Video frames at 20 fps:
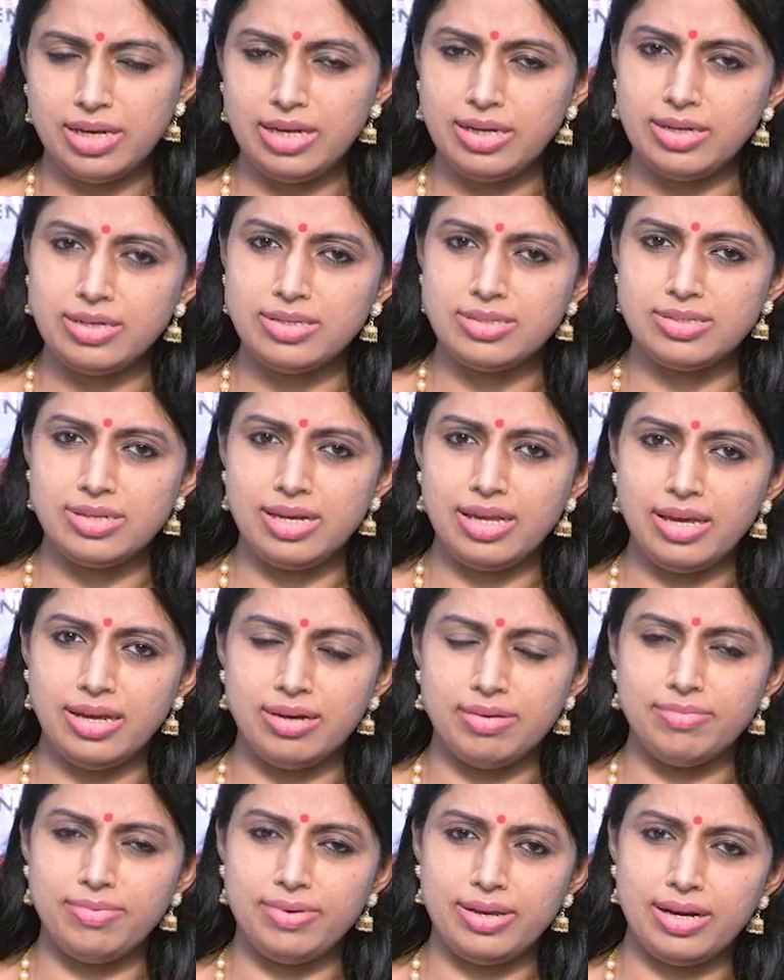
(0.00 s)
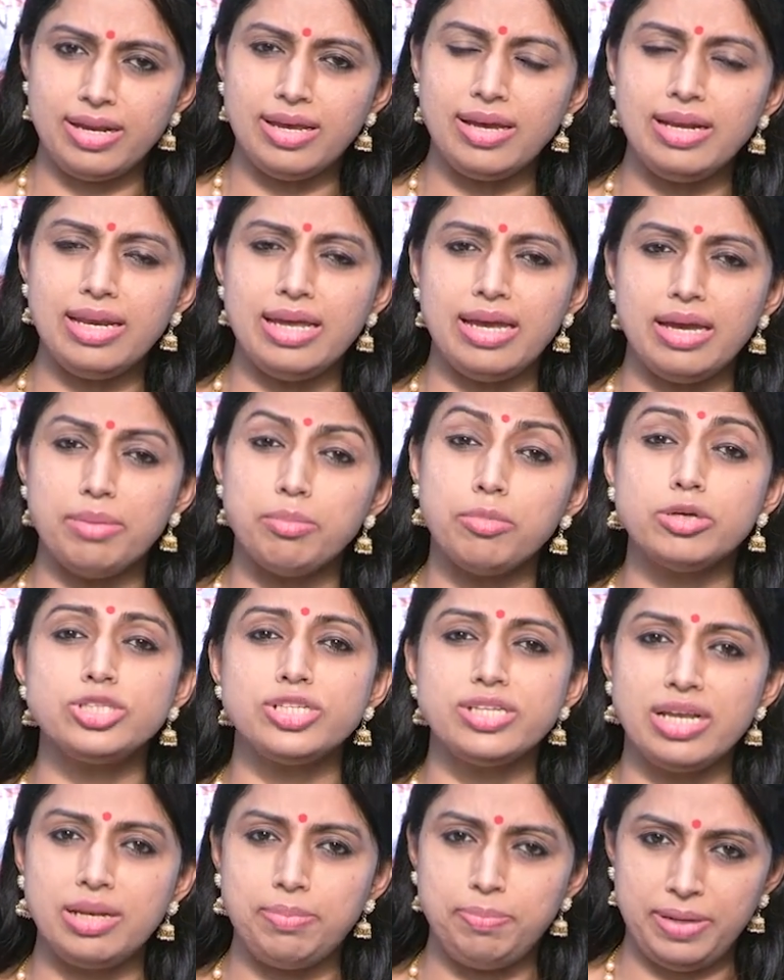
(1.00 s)
ఇట్ ఈస్ లైక్ రియల్లీ
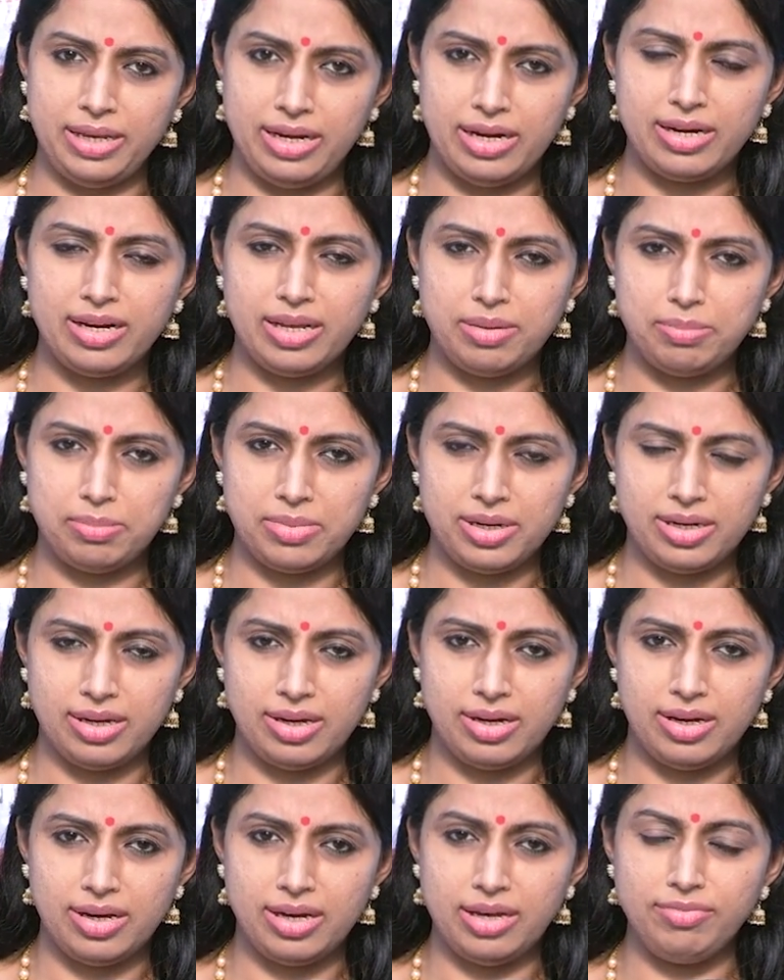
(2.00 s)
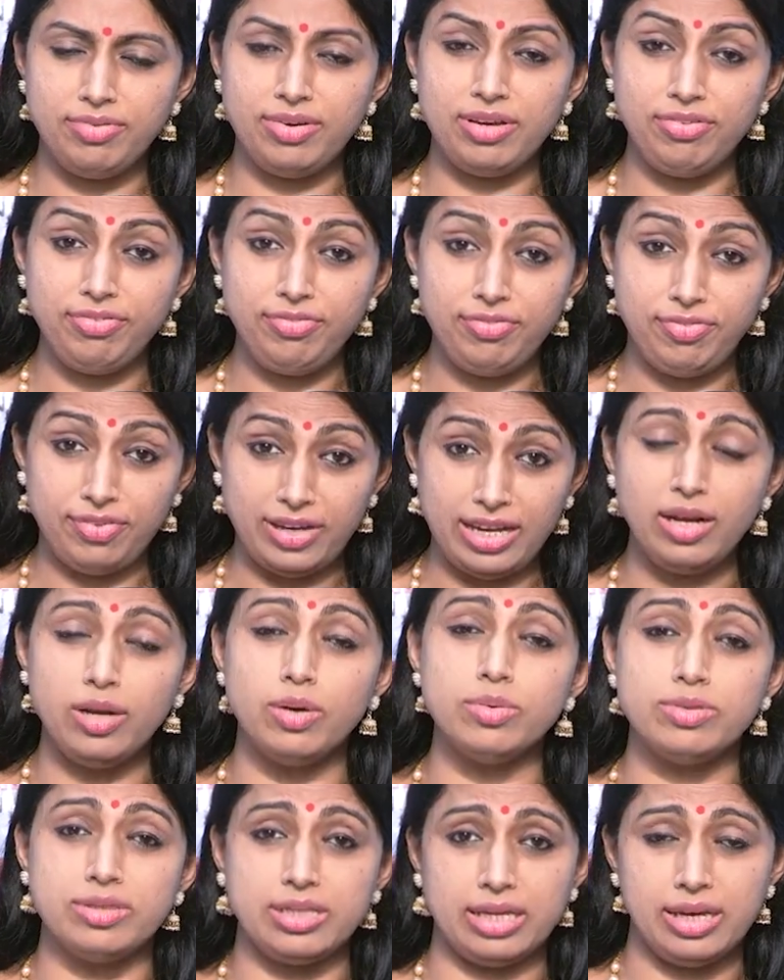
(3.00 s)
ఎమోషనల్ పీరియడ్ అనమాట ఐవీఎఫ్ ఫెయిల్
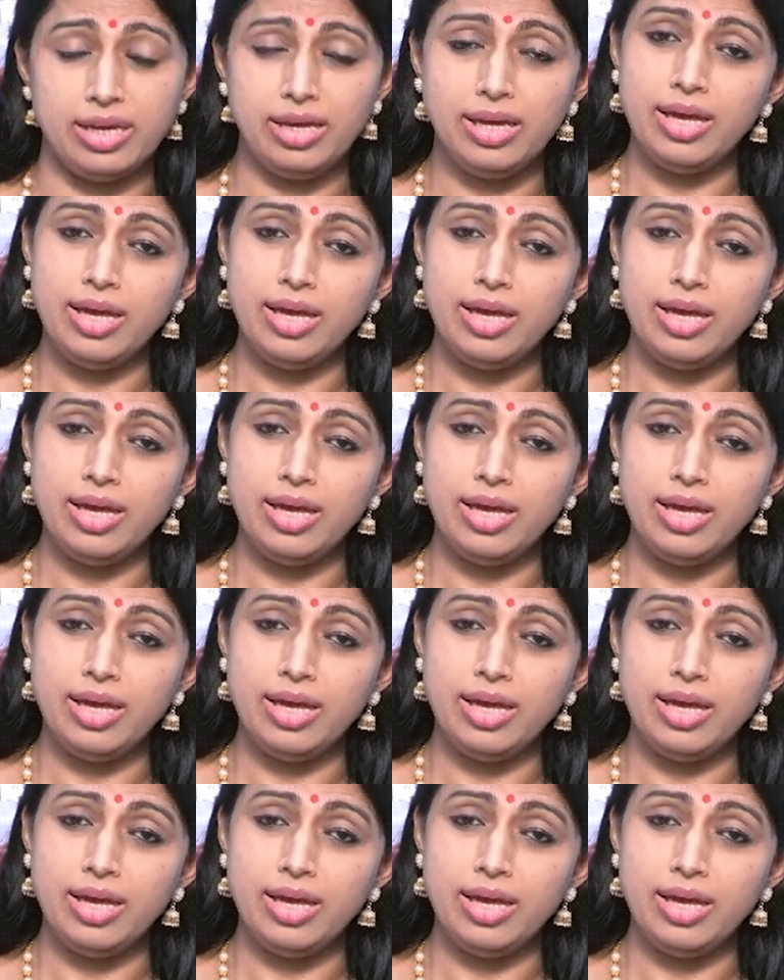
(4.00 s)
అవుతే